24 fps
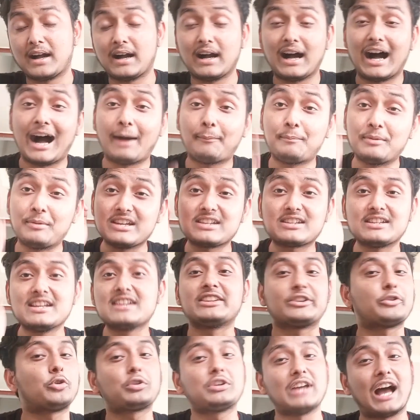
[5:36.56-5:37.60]
आप इसलिए
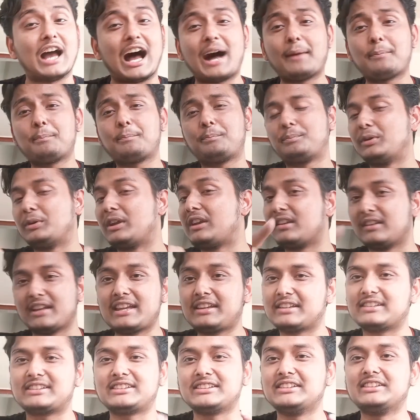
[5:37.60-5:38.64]
सीखो कि आप फिर नहीं
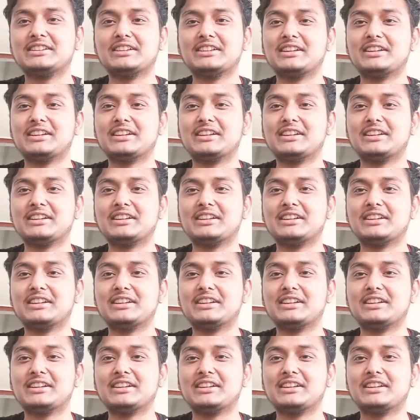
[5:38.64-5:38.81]
किसी